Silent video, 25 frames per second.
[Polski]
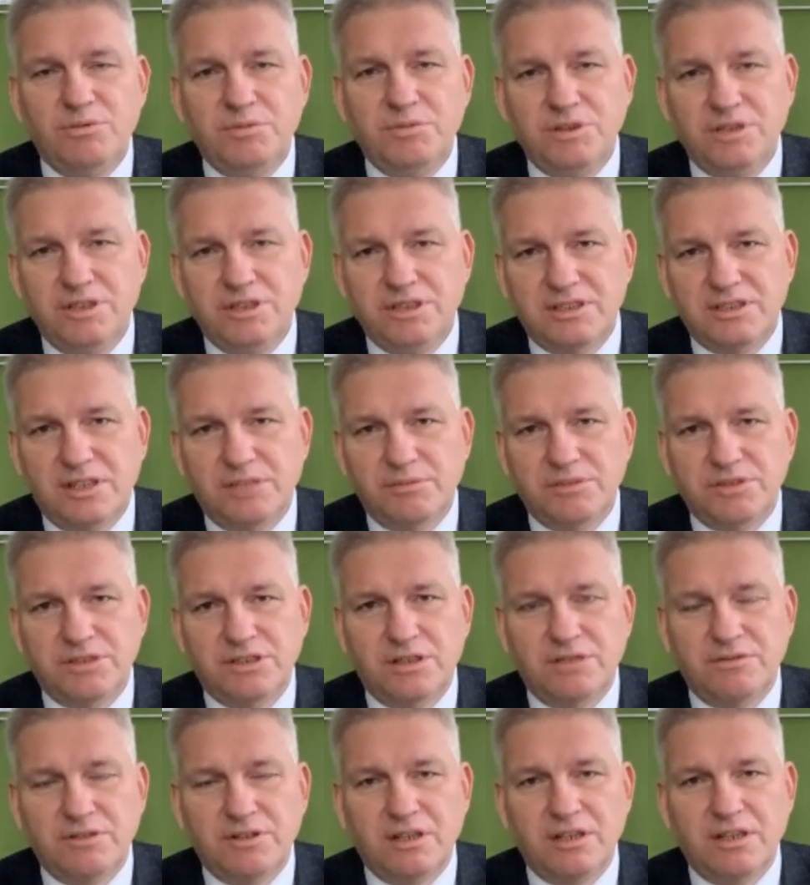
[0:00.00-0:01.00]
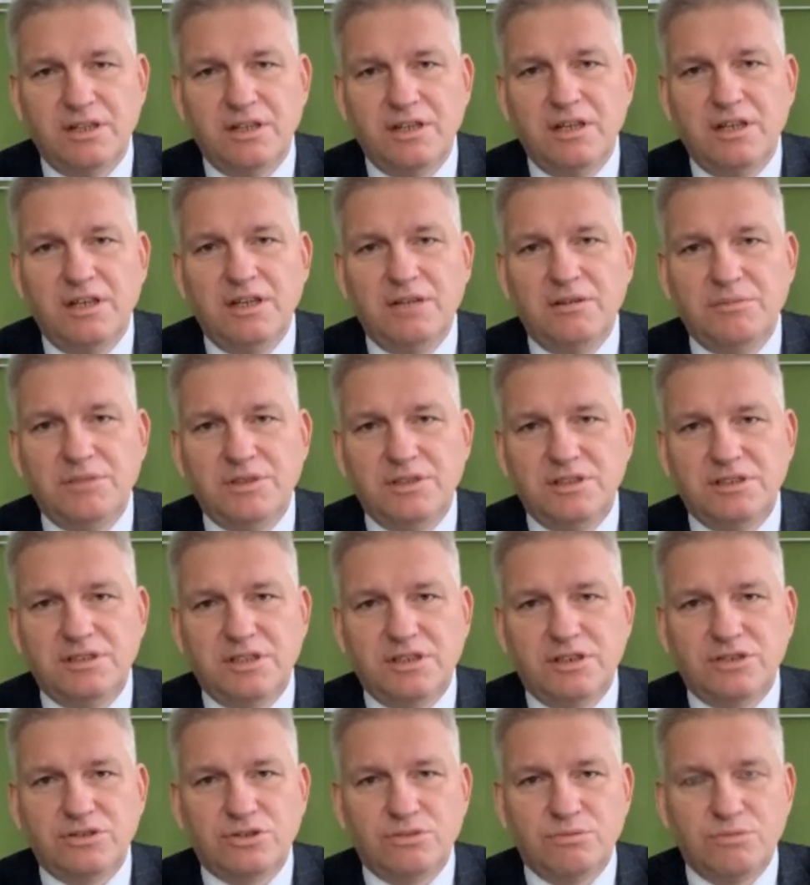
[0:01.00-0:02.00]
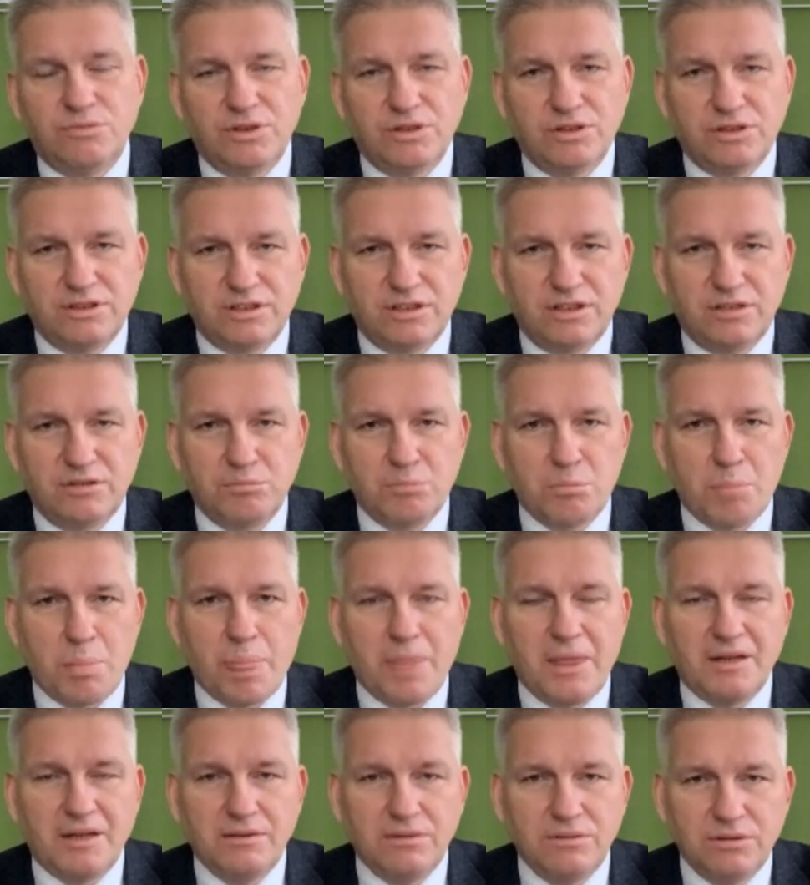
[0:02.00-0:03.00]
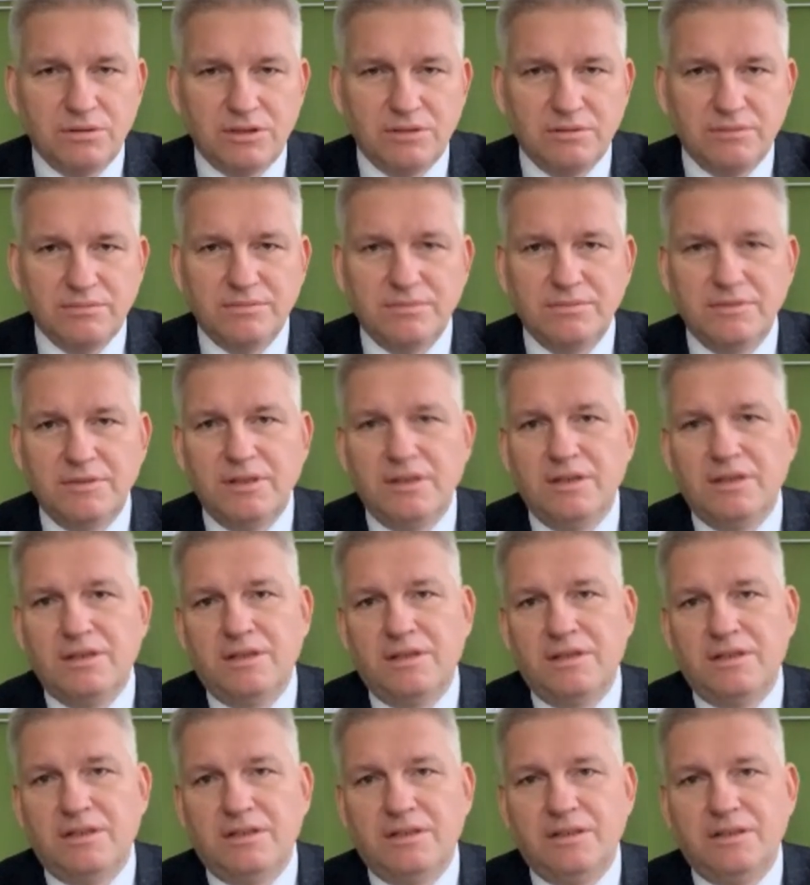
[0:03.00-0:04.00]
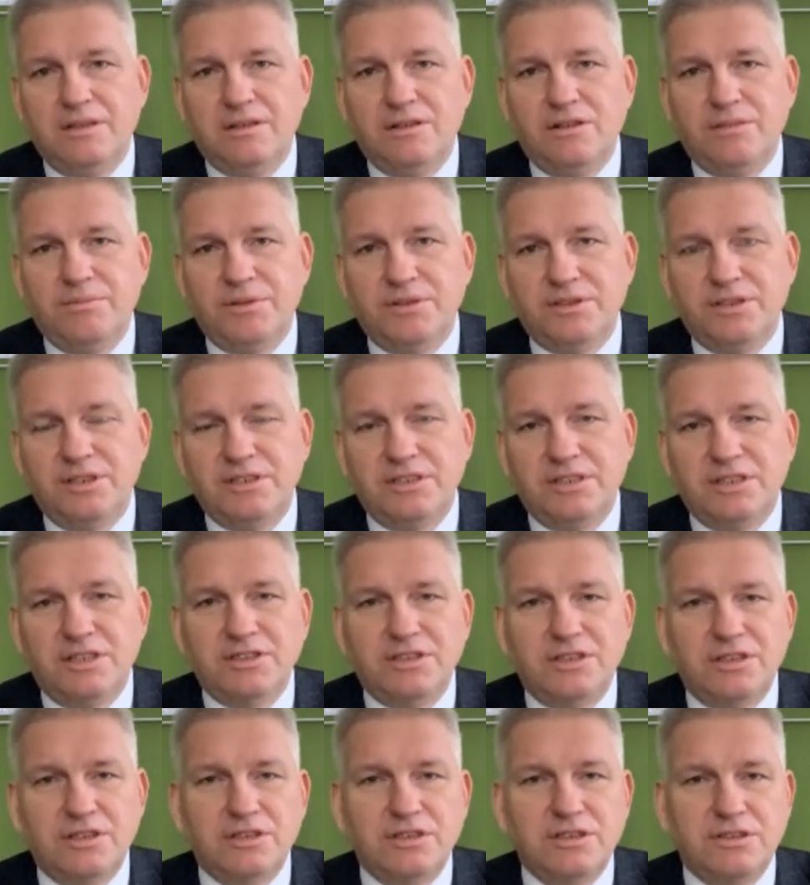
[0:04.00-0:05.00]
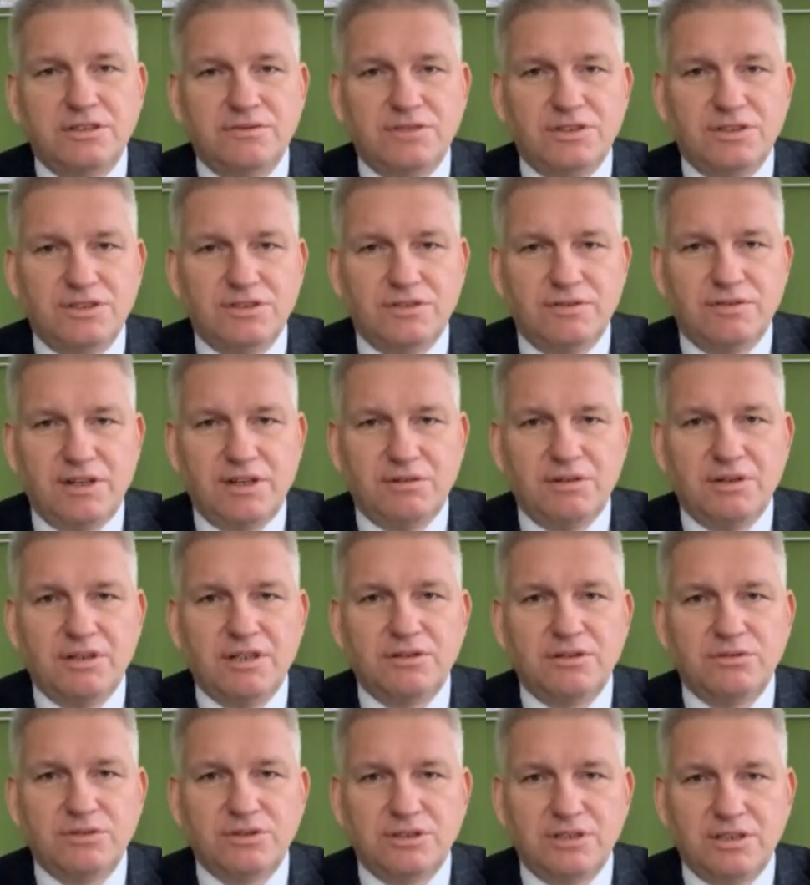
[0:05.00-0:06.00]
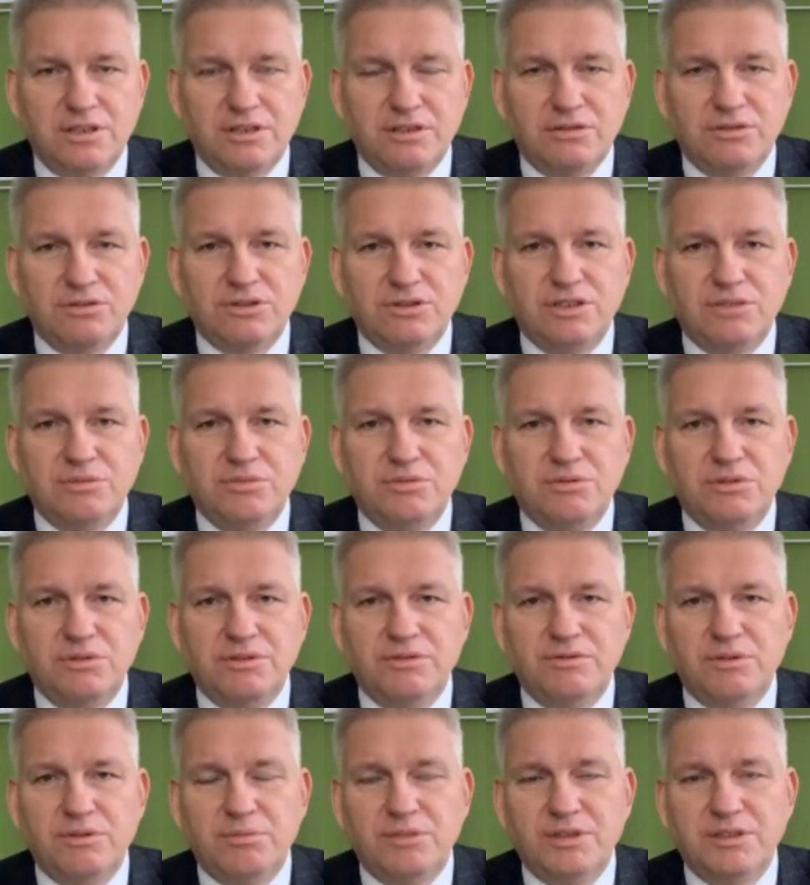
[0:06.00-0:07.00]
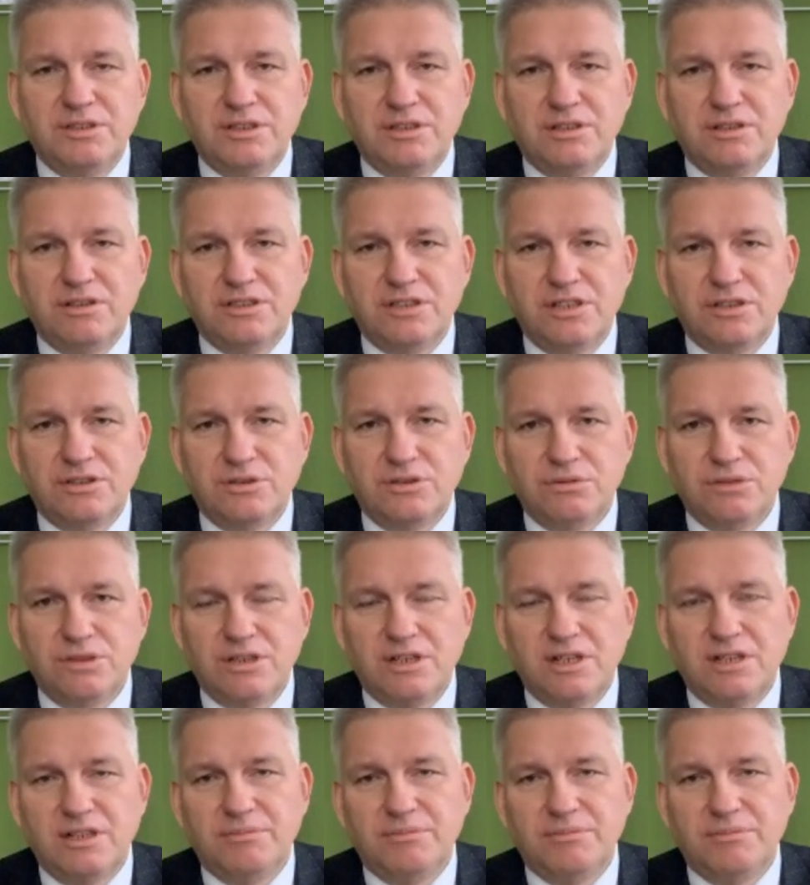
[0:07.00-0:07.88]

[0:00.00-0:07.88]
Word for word: Był ministrem zdrowia minister Szumowski, na którym E, opozycja się dosyć wyżywała, różne, różne były wobec niego zarzuty.